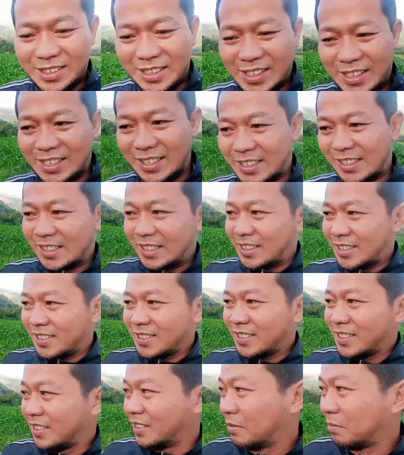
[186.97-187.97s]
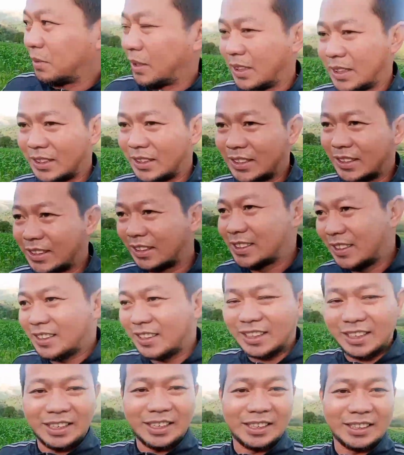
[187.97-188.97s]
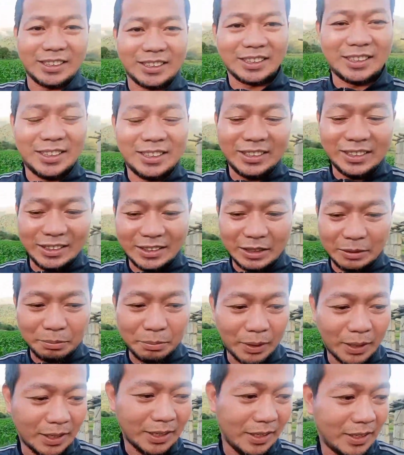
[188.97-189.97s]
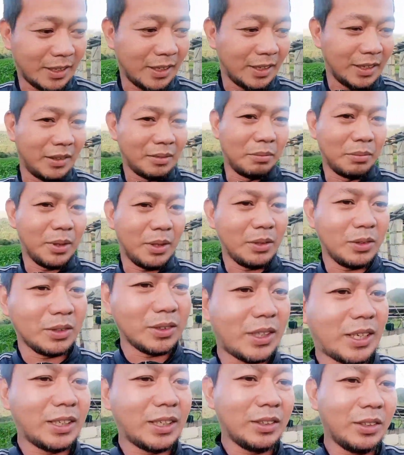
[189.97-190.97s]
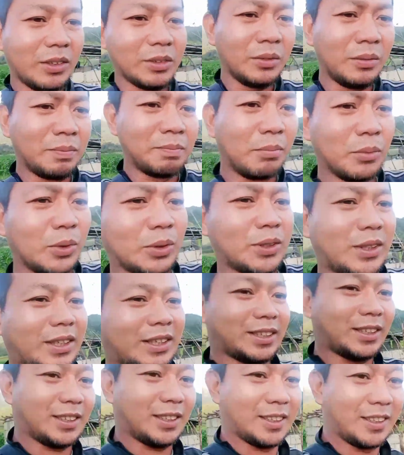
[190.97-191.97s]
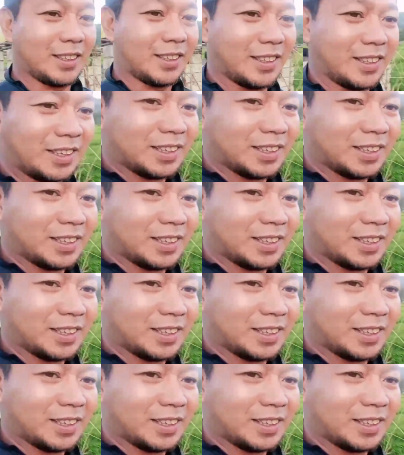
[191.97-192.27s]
na mais at isa pa meron tayong munting